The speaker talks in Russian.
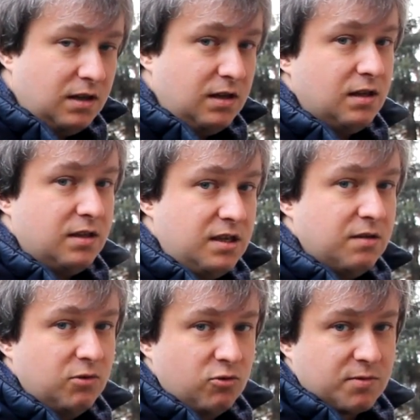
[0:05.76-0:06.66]
и
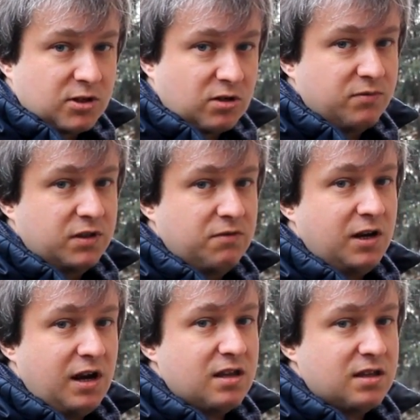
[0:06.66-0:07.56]
тем людям, которым вы
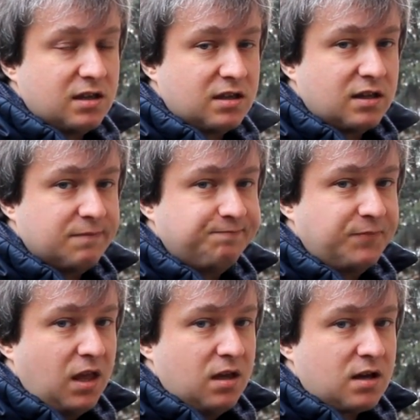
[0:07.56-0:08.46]
доверяете, это
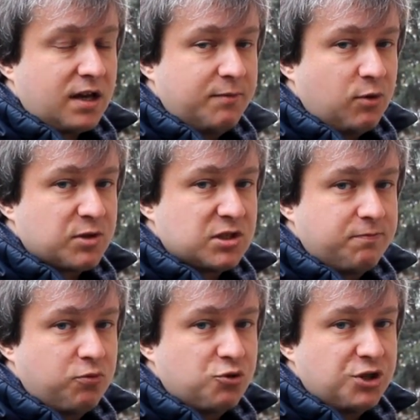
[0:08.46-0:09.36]
каким-то
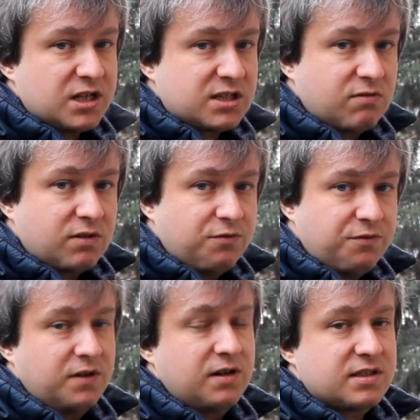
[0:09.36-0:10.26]
образом поучаствовать
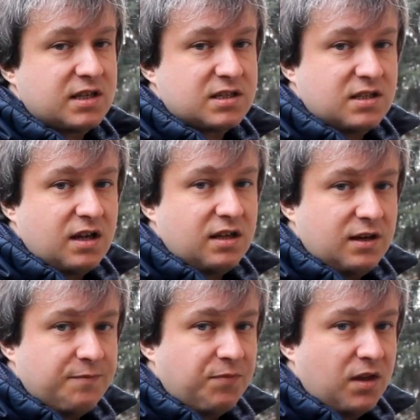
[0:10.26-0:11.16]
в
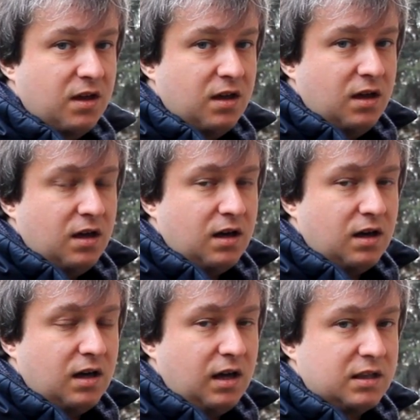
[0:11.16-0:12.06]
создании
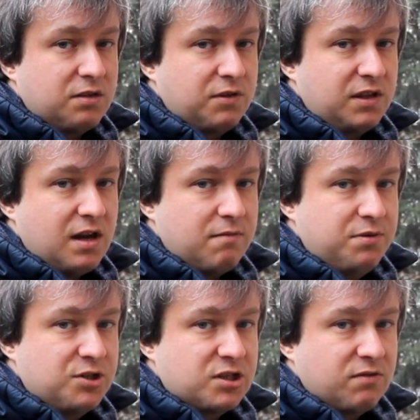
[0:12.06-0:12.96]
э, этого
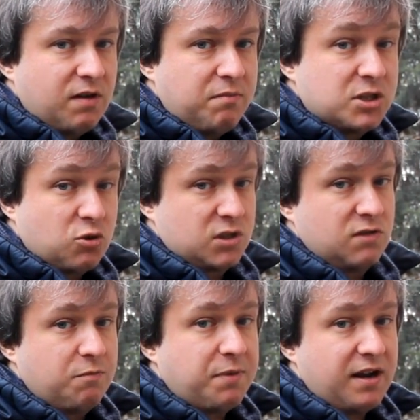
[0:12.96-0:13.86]
необычного
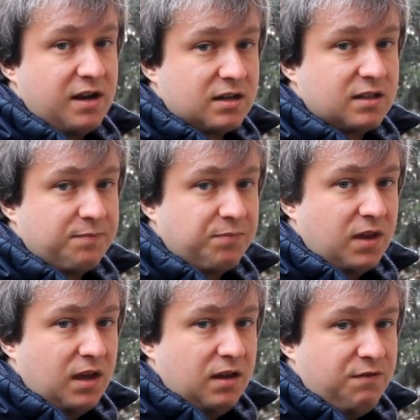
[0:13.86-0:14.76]
амбициозного проекта,
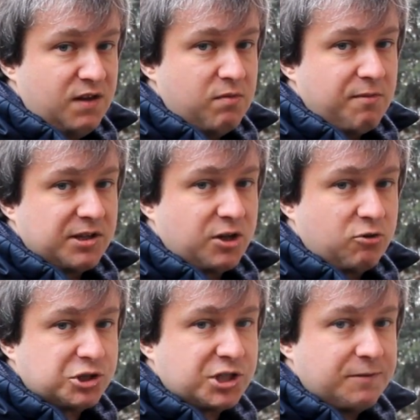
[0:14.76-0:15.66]
фильма
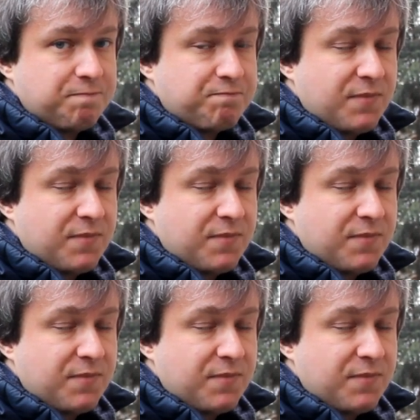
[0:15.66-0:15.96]
«Матрешка».